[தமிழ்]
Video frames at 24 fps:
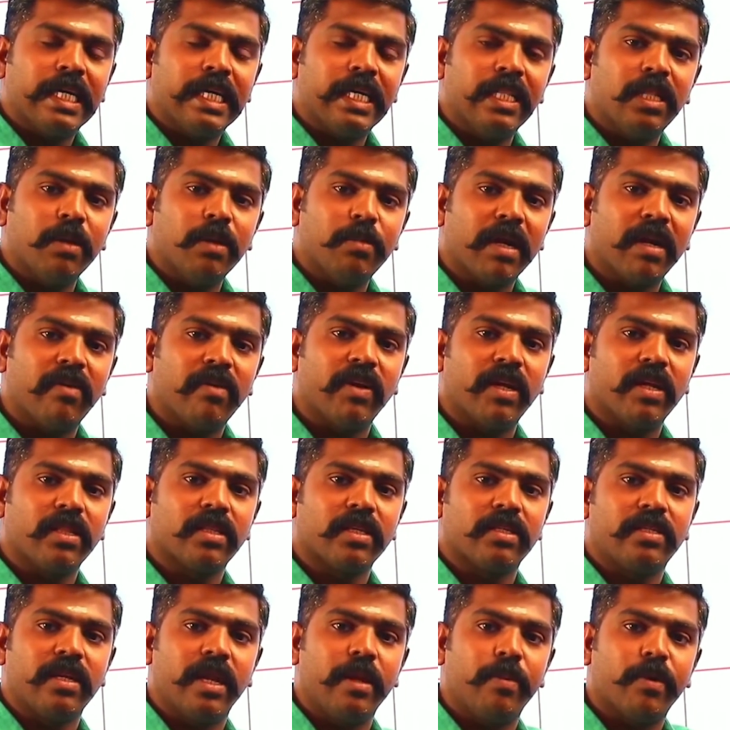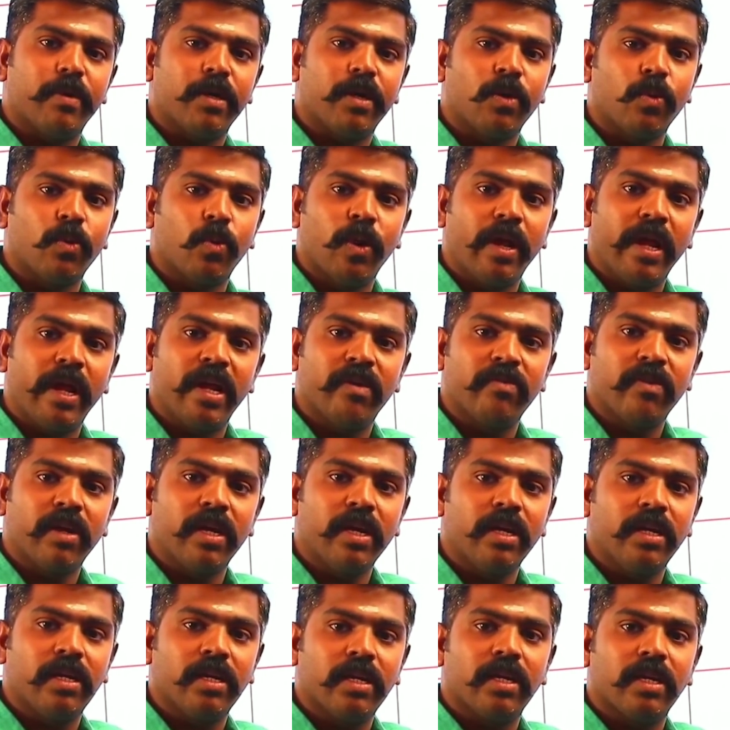இந்த பலவீனத்தை சரி பண்ண ஒரே
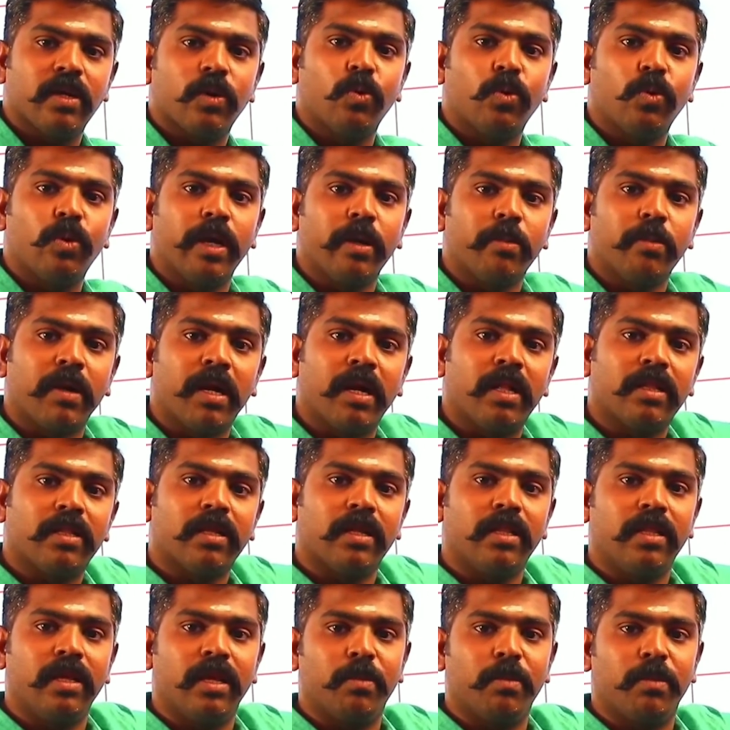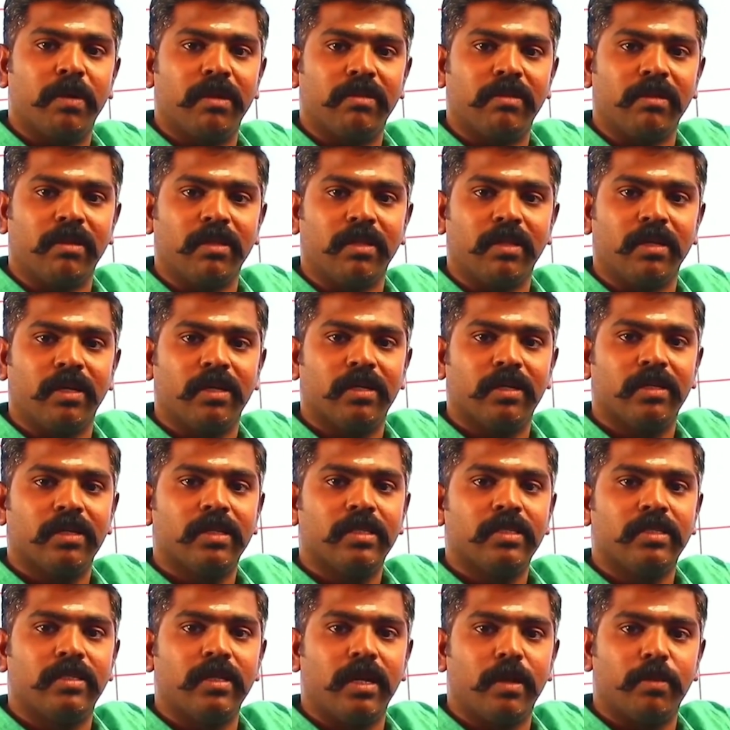வழி உன்னுடைய பலத்தை அதிகப்படுத்துறது தான்
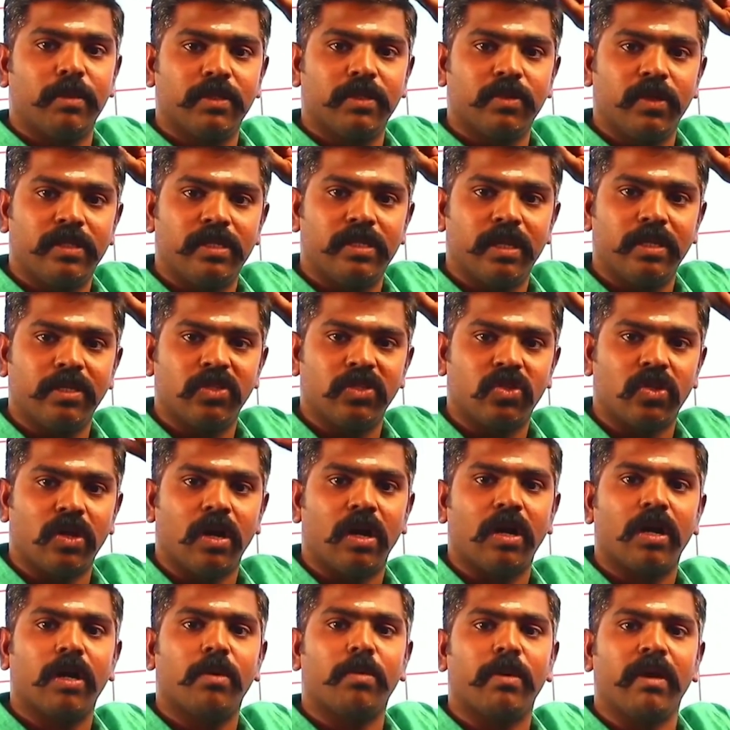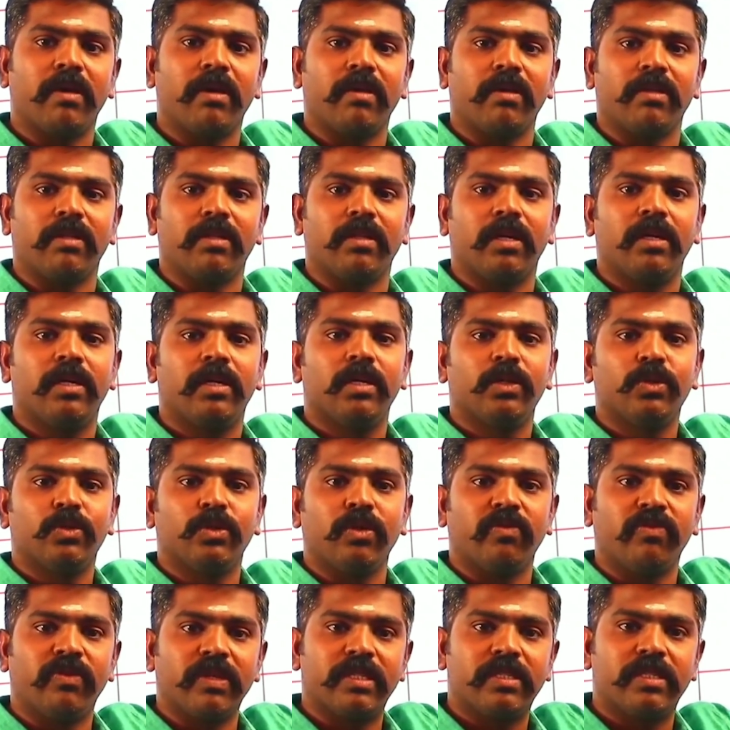சிலபஸ் வைஸாக நீ ஸ்ட்ராங்காக படிக்கிறது தான் ஸோ
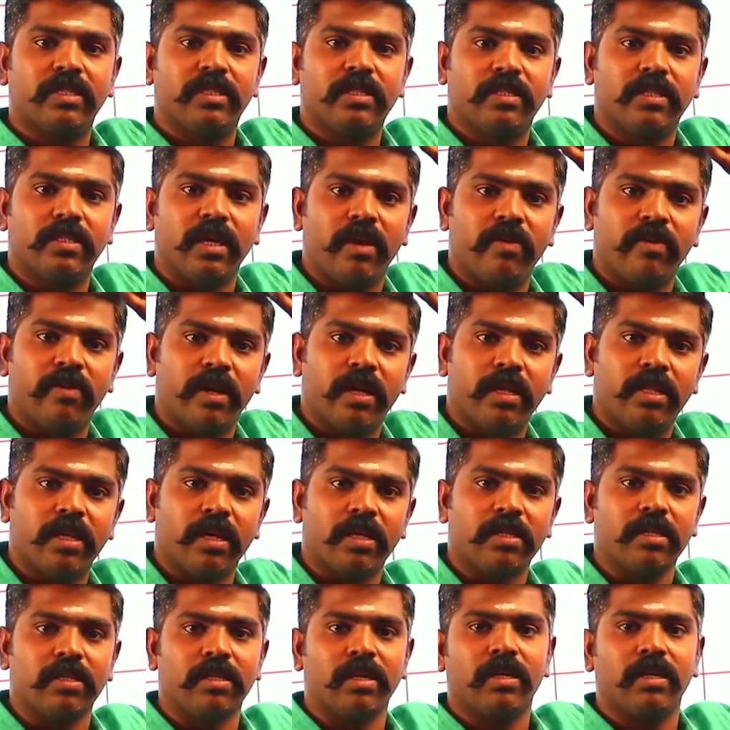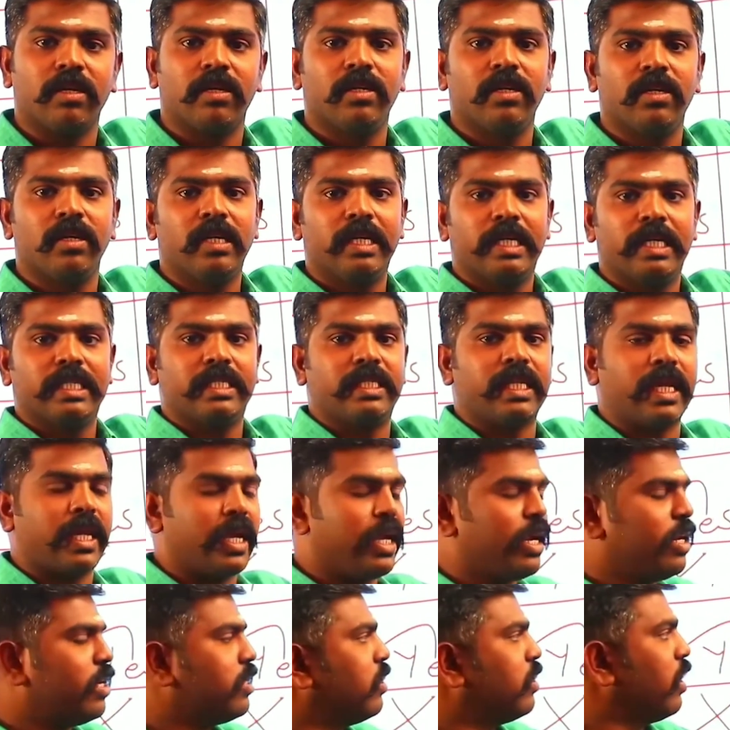ஃபஸ்ட்டு செய்ய வேண்டியது அதுதான்
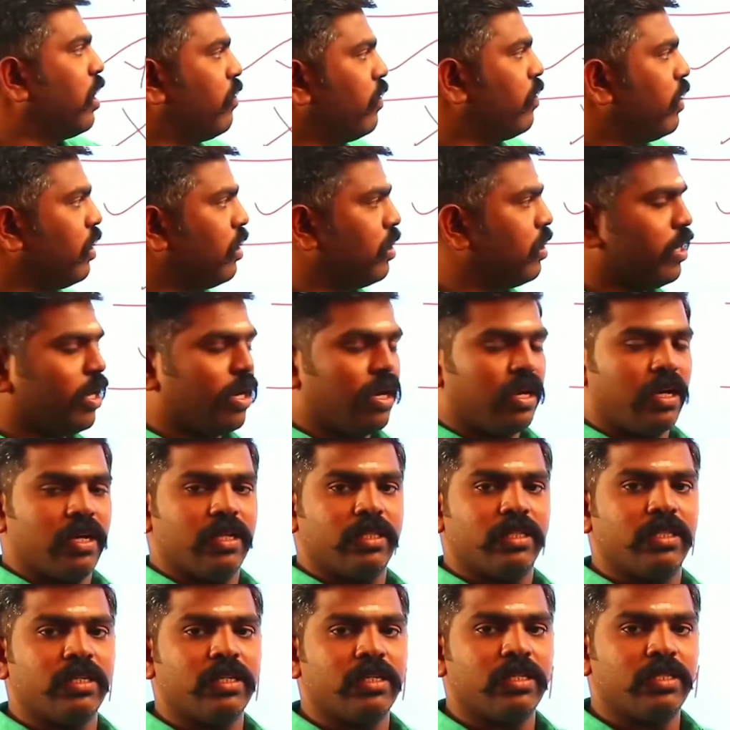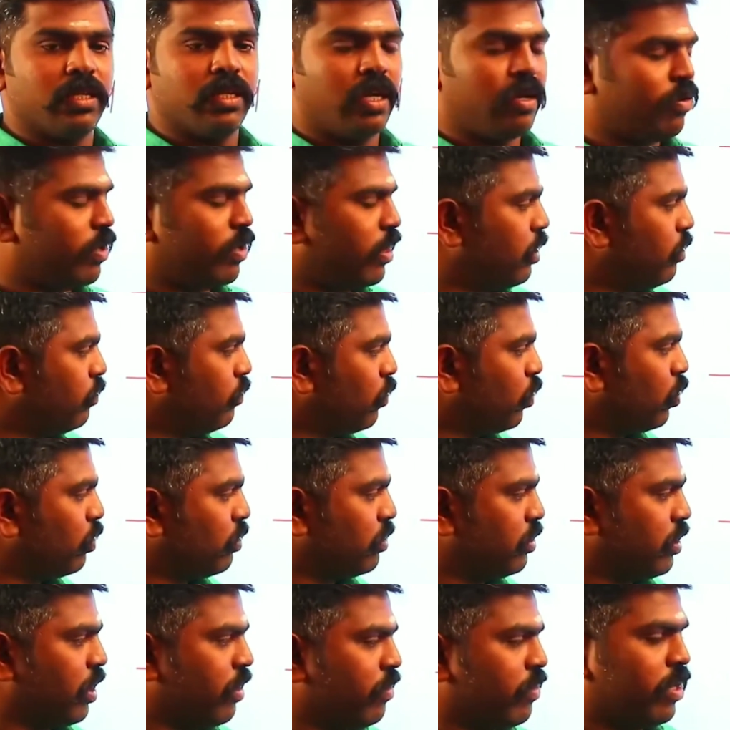செகண்ட் செய்ய வேண்டியது என்ன தேர்ட் செய்ய வேண்டியது
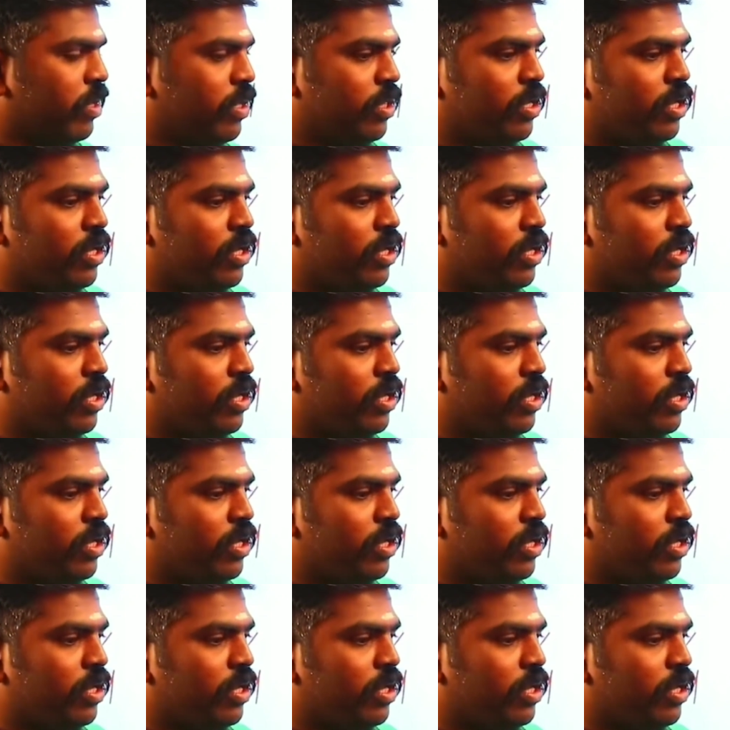ஃபோர்த் செய்ய வேண்டியது